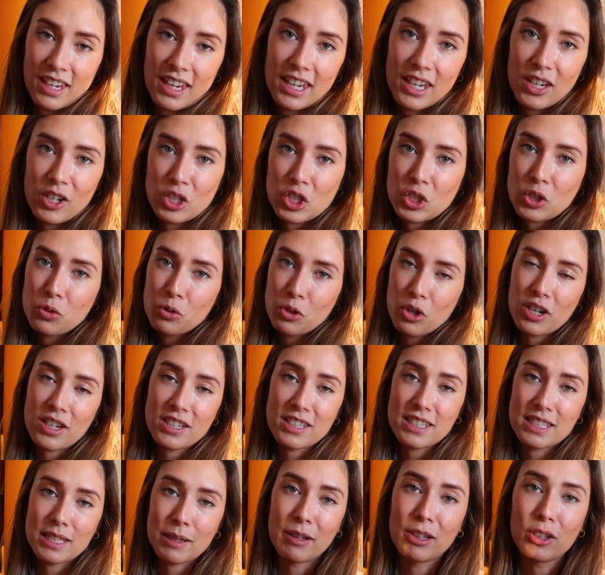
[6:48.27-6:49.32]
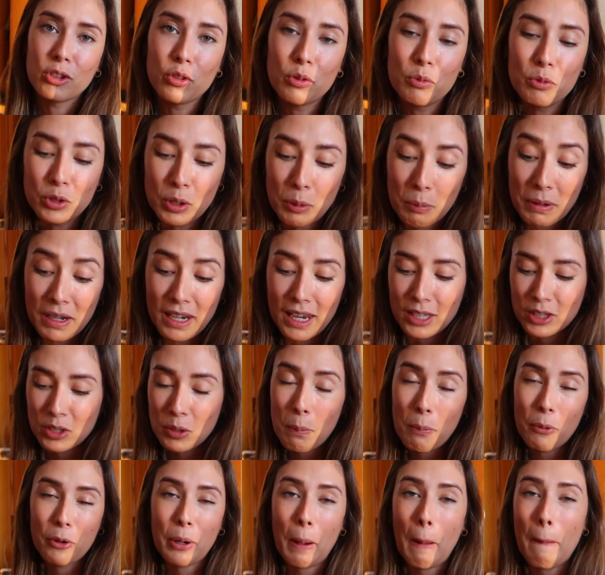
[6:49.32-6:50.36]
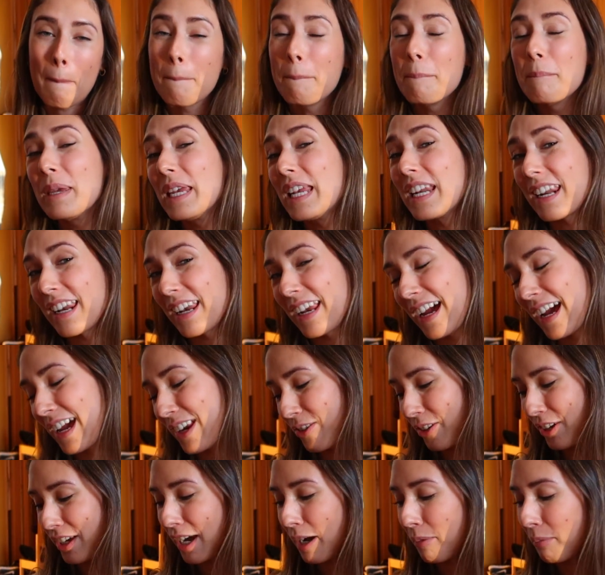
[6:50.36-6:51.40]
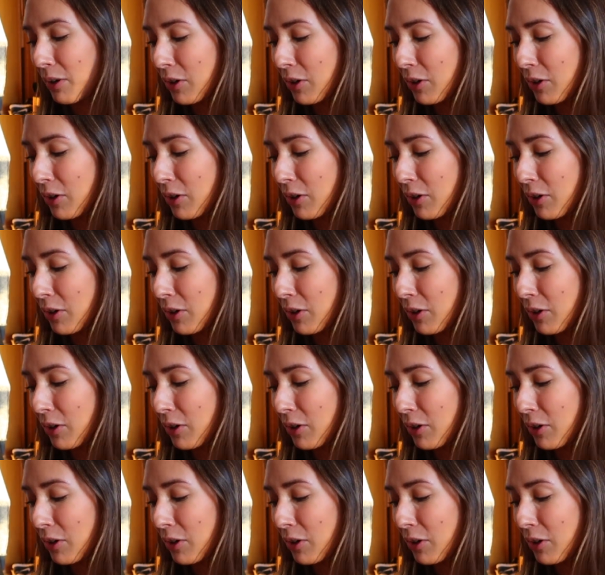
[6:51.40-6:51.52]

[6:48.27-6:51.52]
y os juro que se estaba todo el mundo peleando por mi regalo, que era